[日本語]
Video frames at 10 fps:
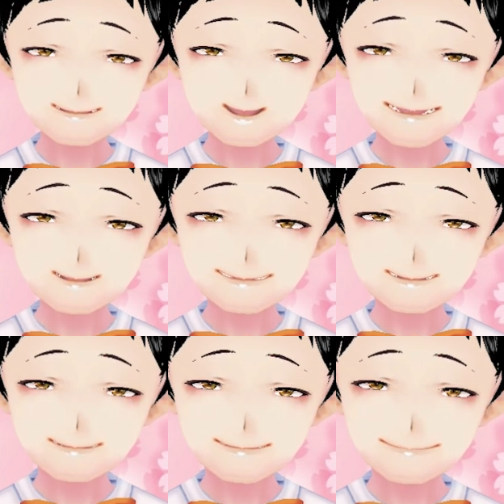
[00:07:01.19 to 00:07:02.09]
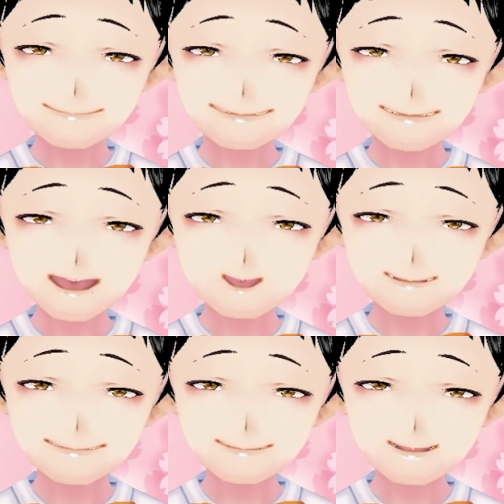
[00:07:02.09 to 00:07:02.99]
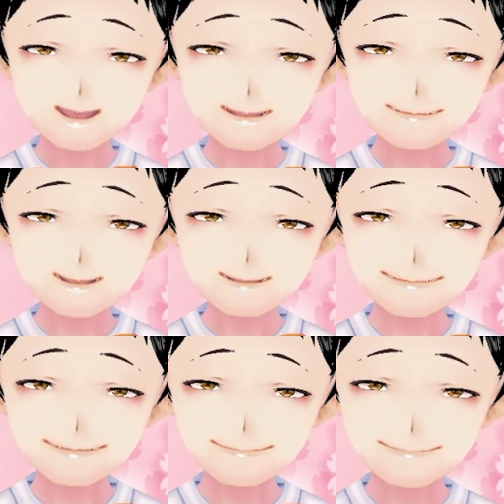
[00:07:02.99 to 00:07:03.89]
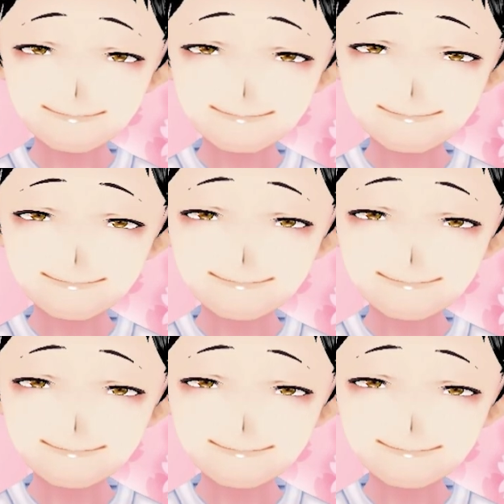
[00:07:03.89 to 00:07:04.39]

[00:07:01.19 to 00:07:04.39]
ワイド枠連ボックスで勝負するとのことです。